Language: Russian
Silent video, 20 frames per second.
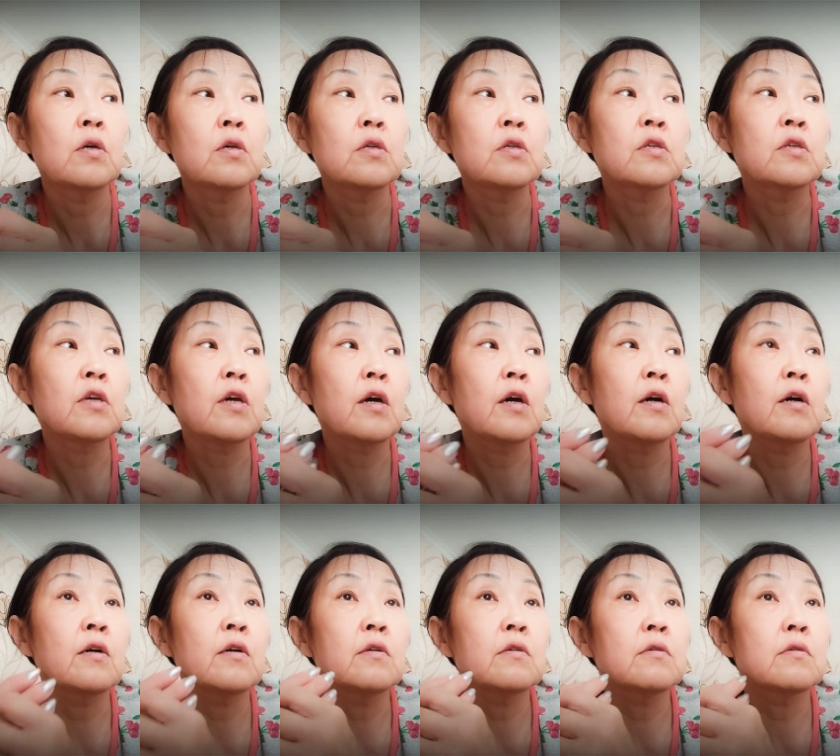
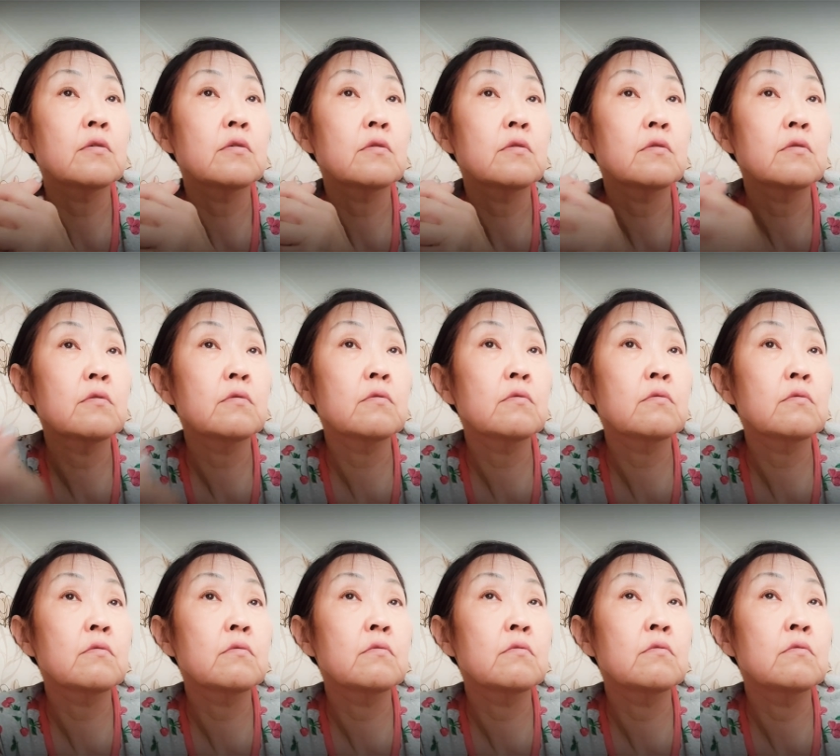Я
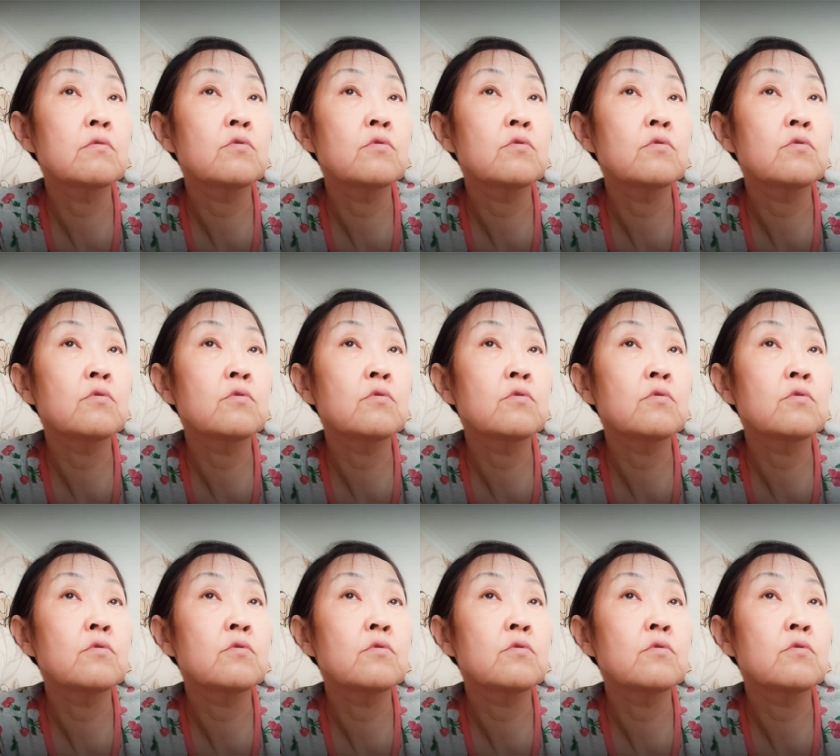э,